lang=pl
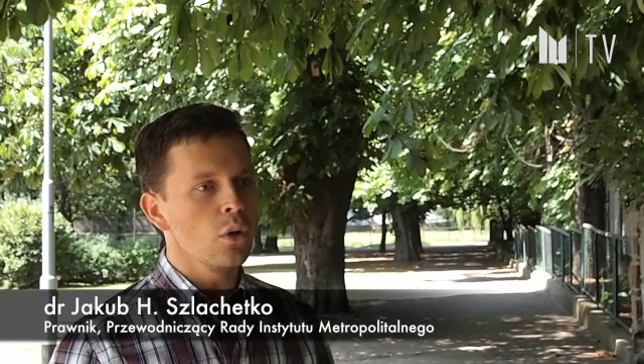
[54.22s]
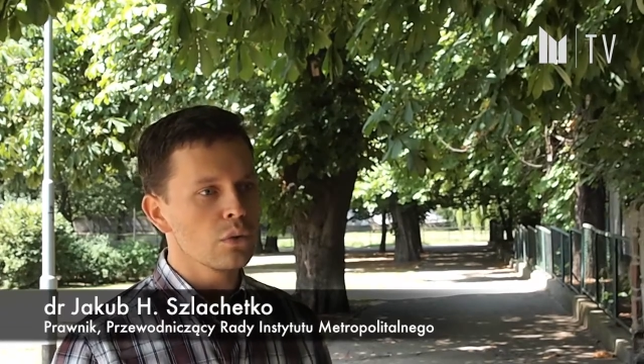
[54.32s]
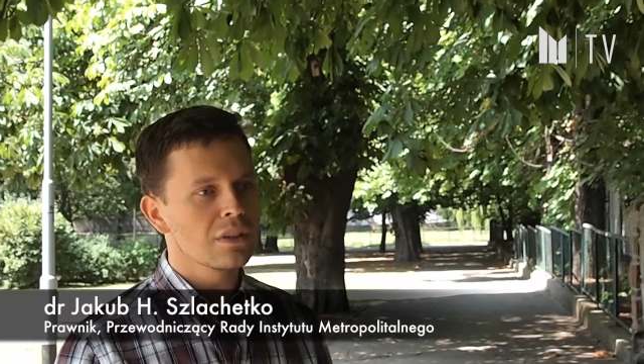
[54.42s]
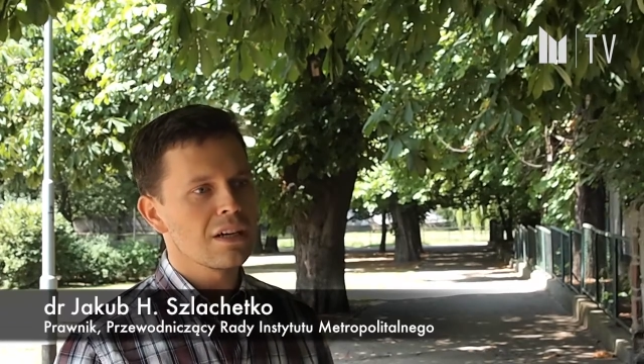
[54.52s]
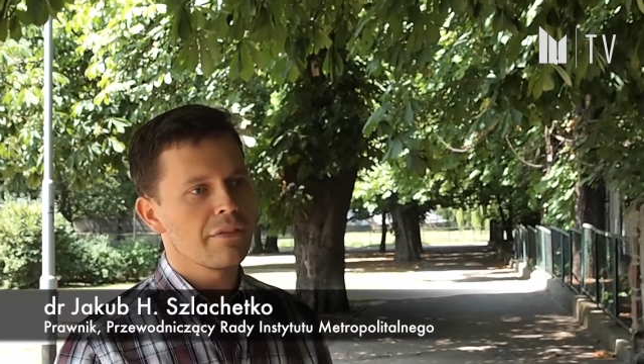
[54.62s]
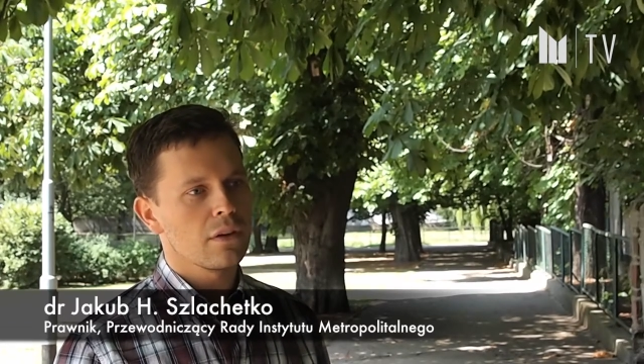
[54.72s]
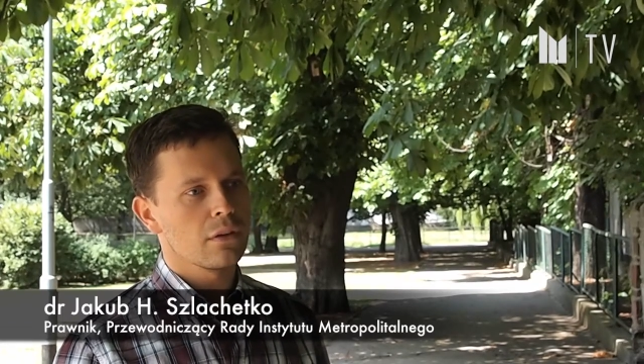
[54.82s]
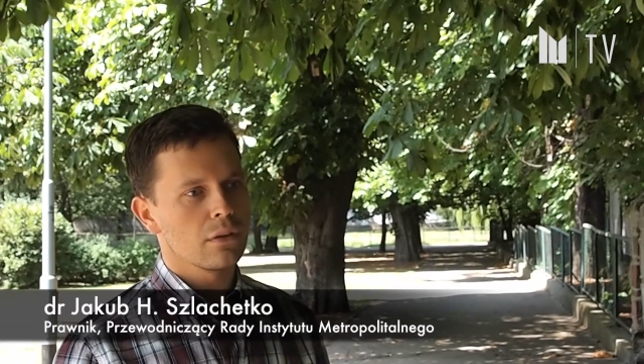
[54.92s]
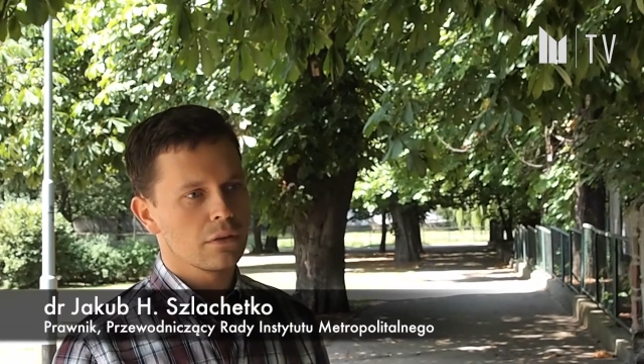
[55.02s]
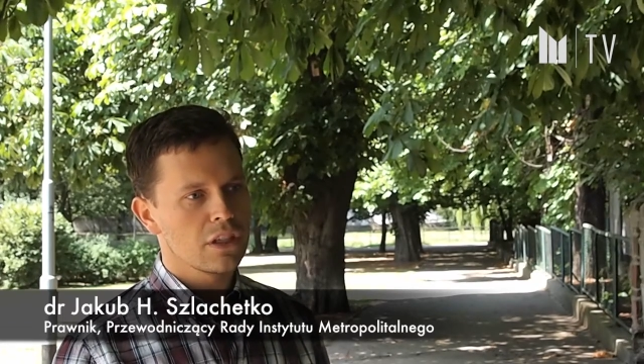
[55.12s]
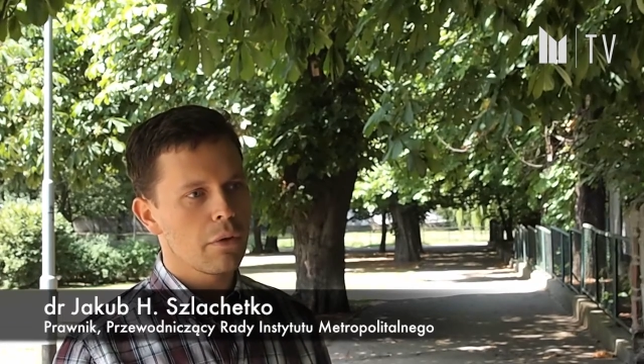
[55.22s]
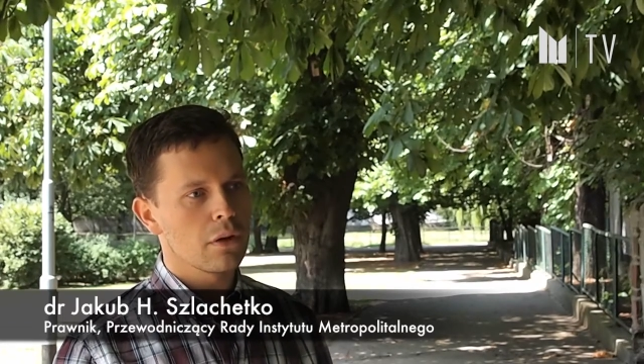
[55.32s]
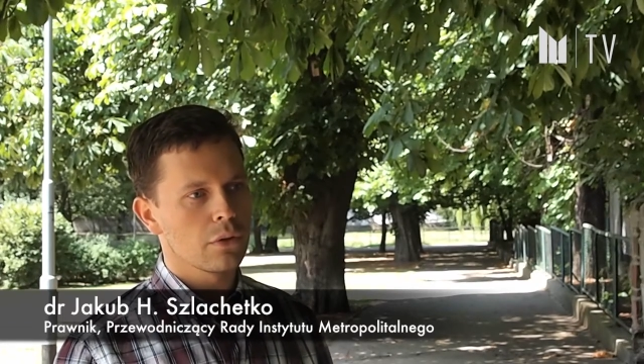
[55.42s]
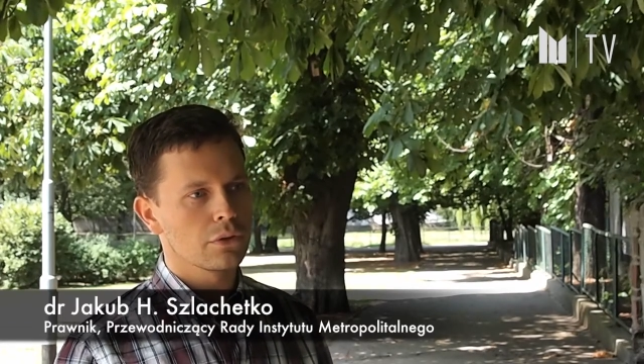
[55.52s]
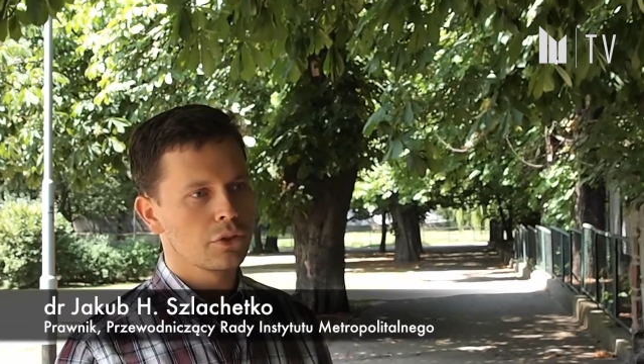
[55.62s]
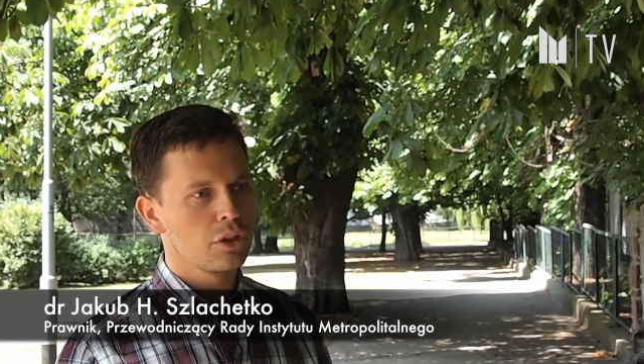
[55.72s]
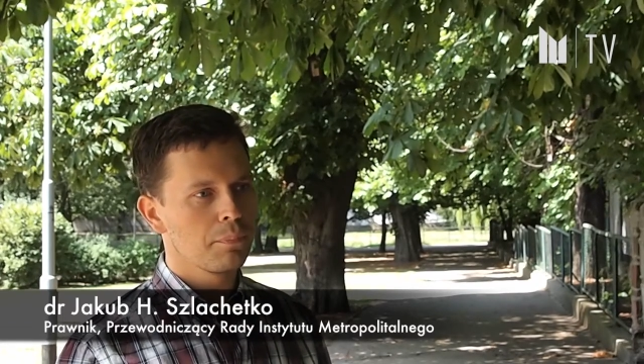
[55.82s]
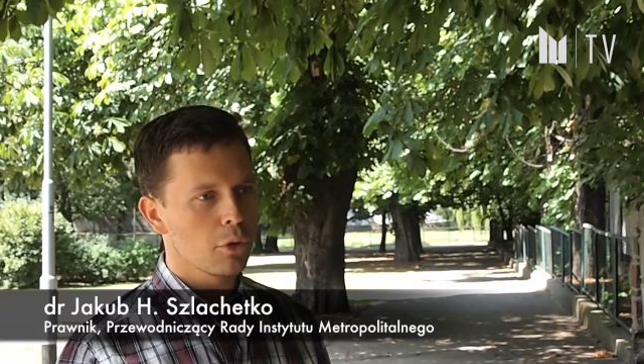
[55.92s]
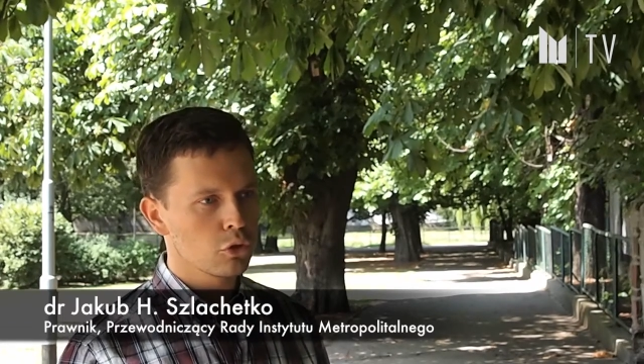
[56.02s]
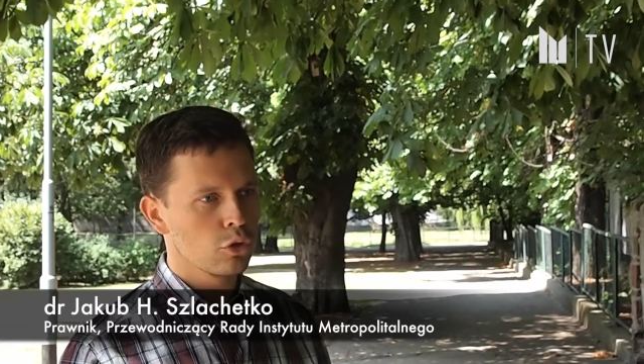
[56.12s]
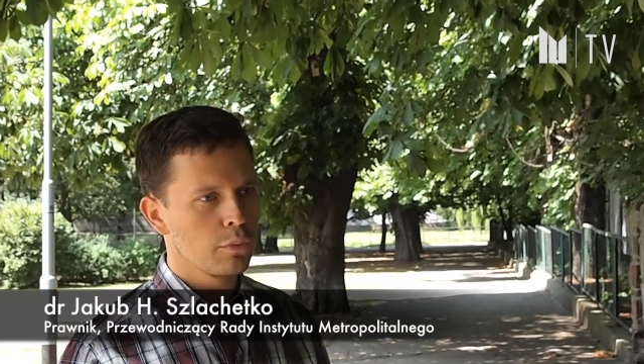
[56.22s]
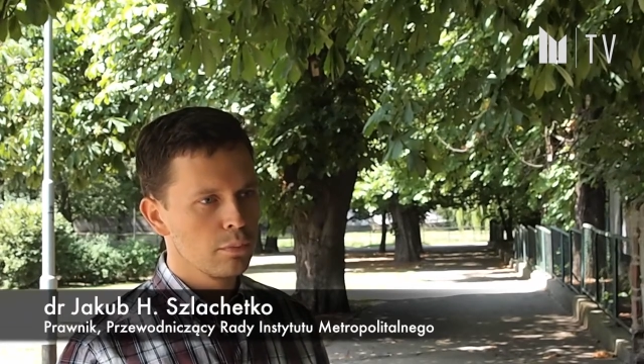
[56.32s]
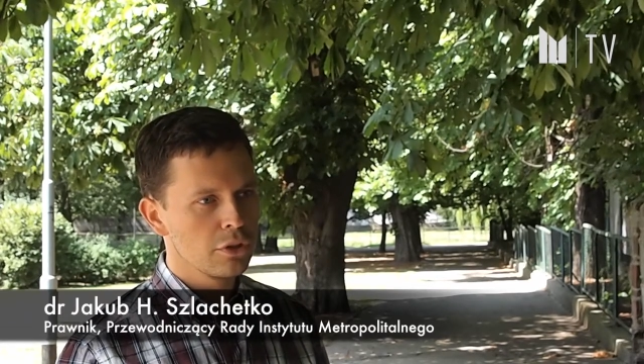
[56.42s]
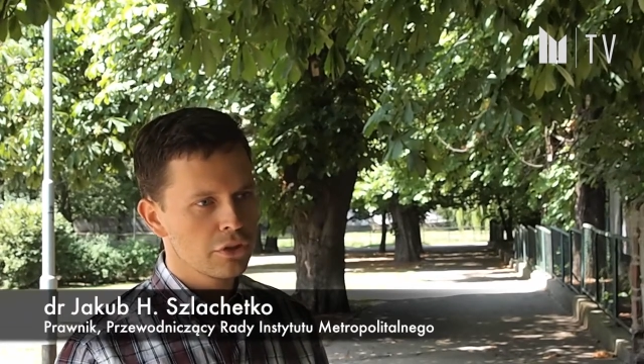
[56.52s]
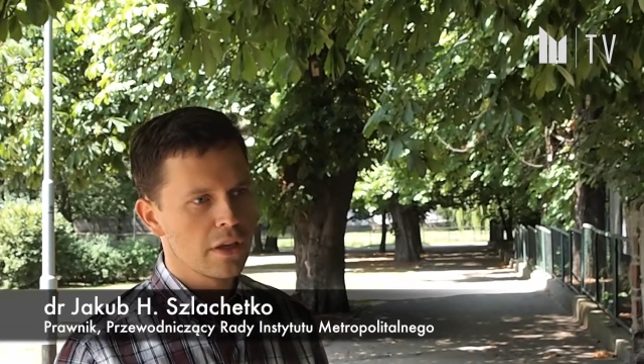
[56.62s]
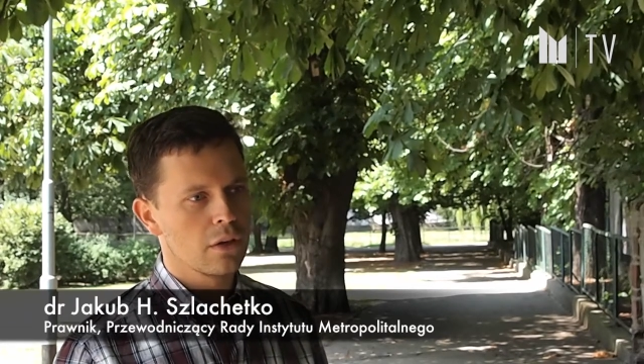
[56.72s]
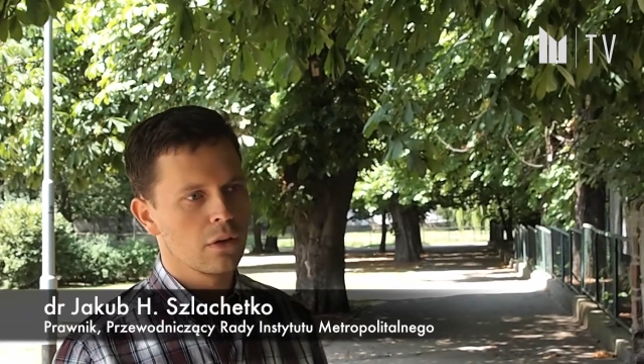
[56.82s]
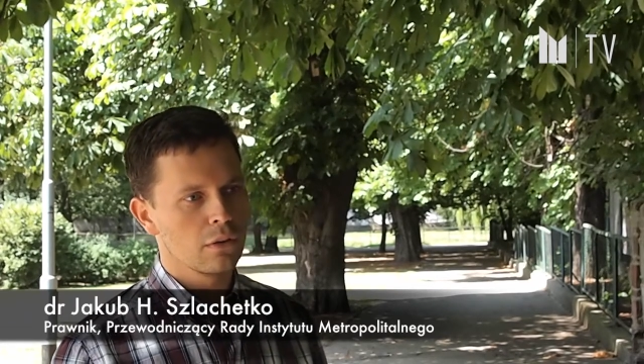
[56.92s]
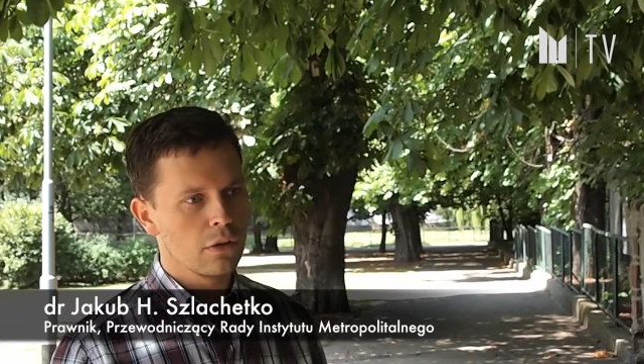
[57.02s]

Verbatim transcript: Ustawa o działalności pożytku publicznego